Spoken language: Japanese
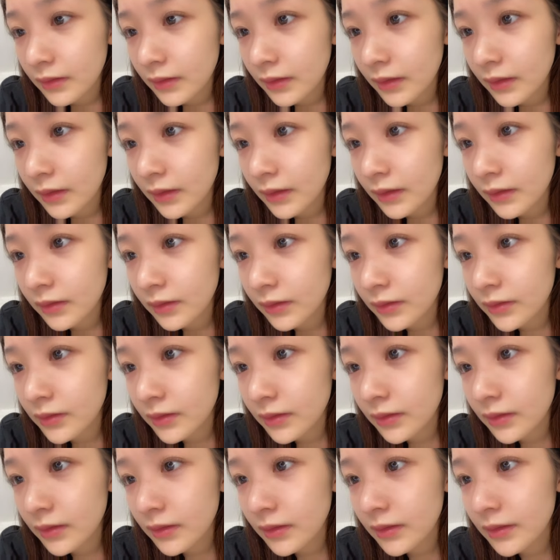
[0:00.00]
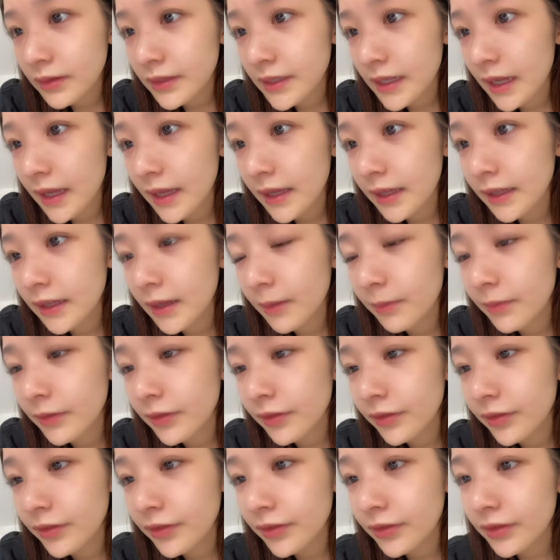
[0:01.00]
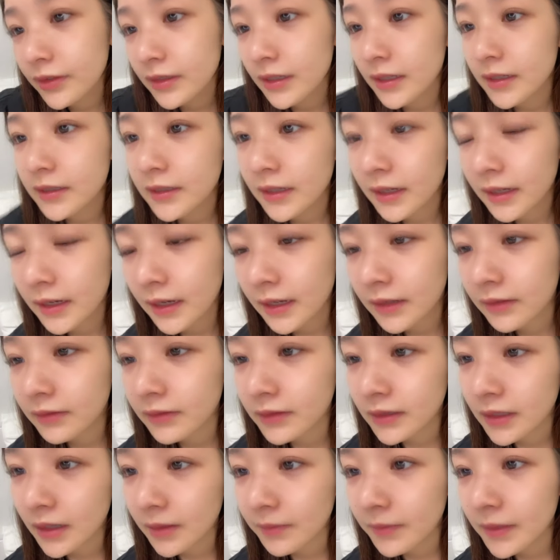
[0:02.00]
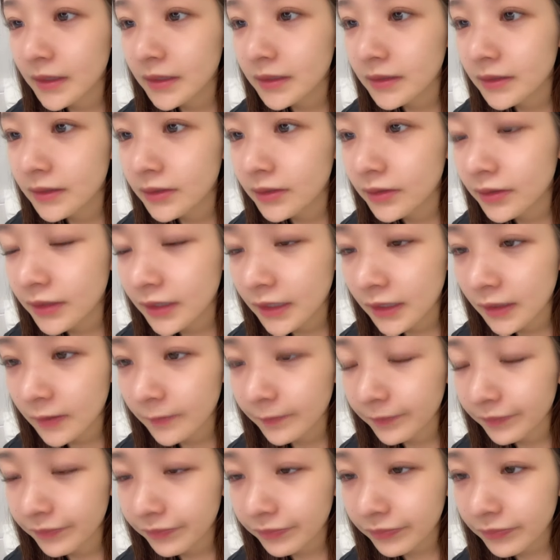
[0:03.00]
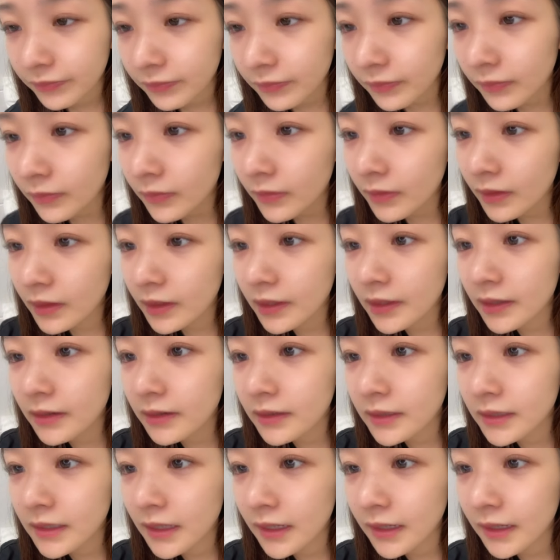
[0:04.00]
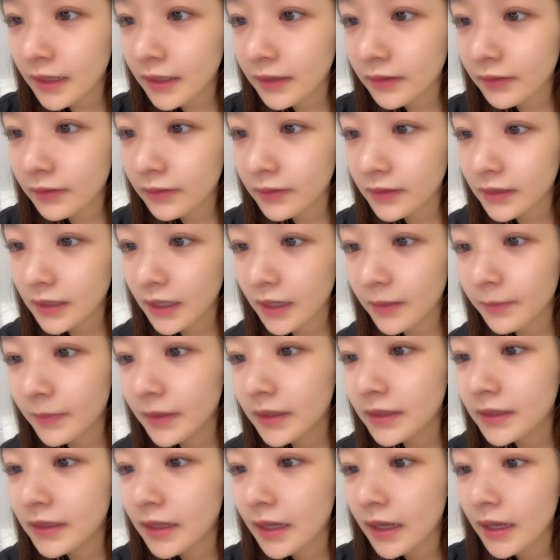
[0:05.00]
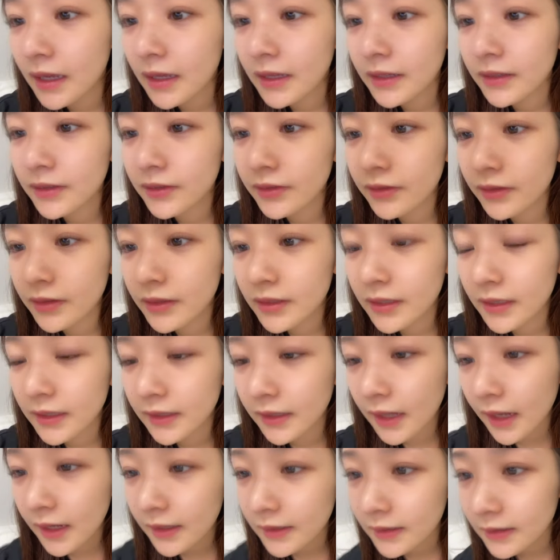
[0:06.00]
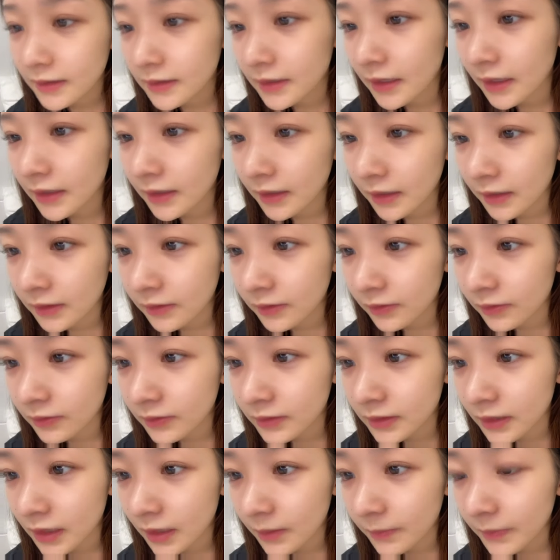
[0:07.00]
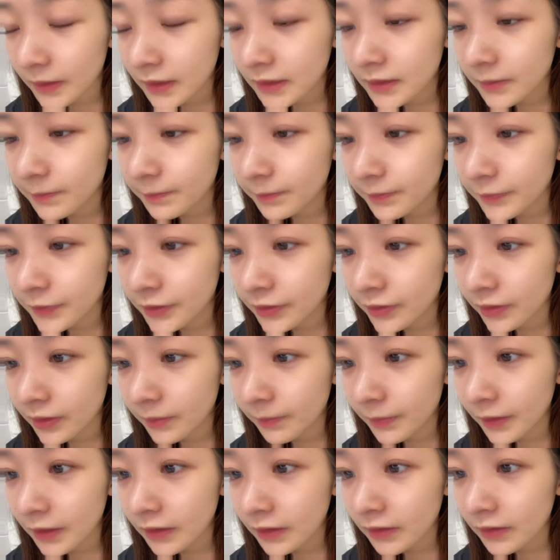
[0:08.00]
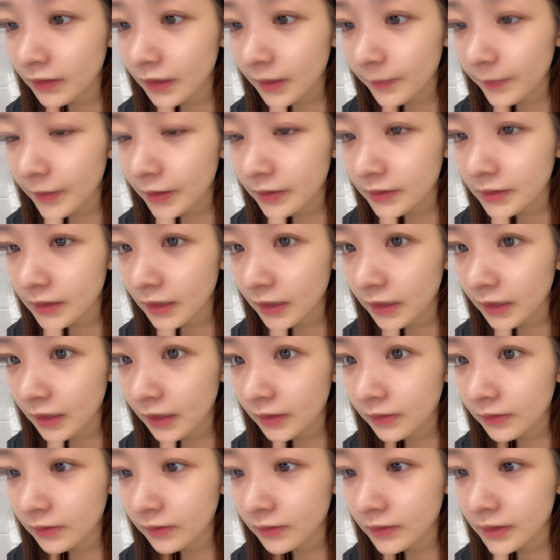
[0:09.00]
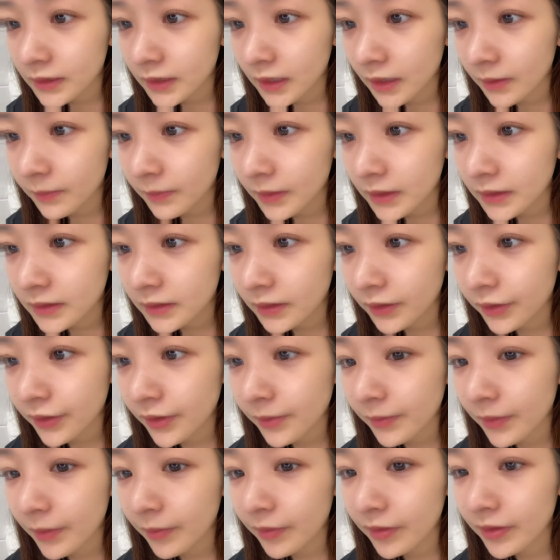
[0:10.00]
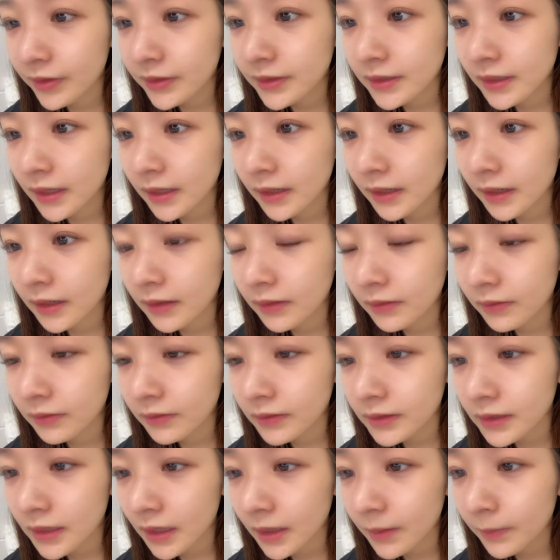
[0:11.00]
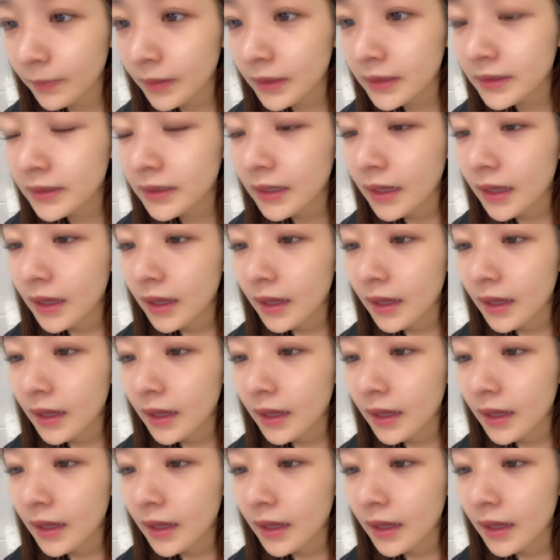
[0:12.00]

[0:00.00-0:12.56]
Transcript: えっ、ー、と、13位、W 流星さんありがとうございます。12位、きさんありがとうございます。11位、タンニーさんありがとうございます。10位、ピンクカメヤさんありがとうございます。9位、幻さんありがとうございます。